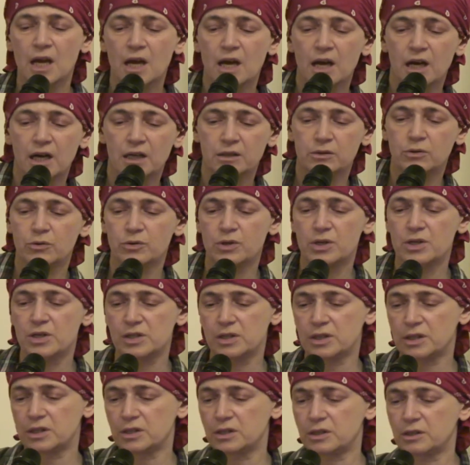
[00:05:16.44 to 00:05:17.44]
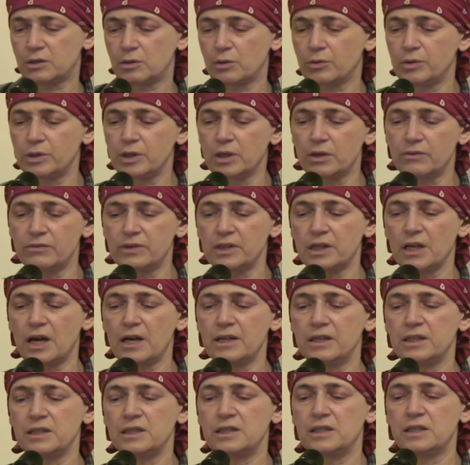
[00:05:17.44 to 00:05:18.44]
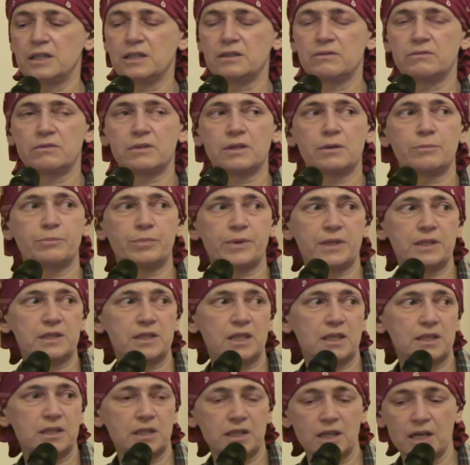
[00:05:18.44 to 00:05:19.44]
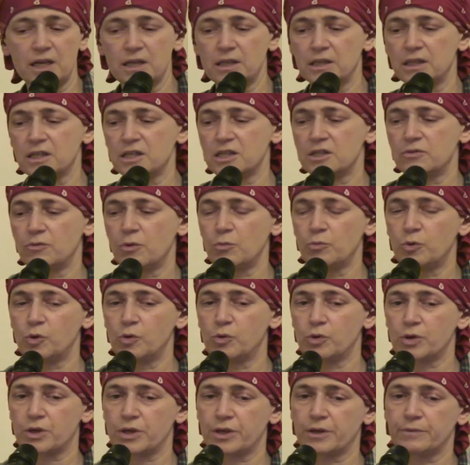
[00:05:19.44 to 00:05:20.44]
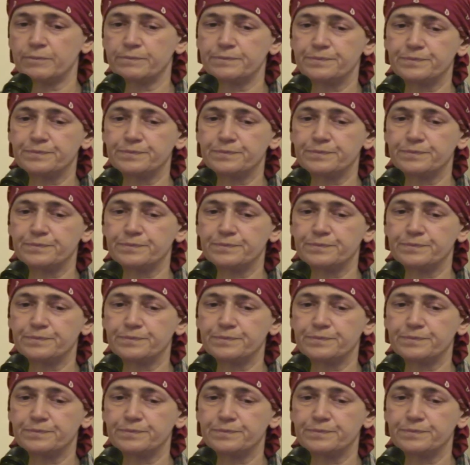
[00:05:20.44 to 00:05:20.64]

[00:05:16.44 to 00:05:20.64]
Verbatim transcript: который не сконструирован, а естественно произрастает на живом корне.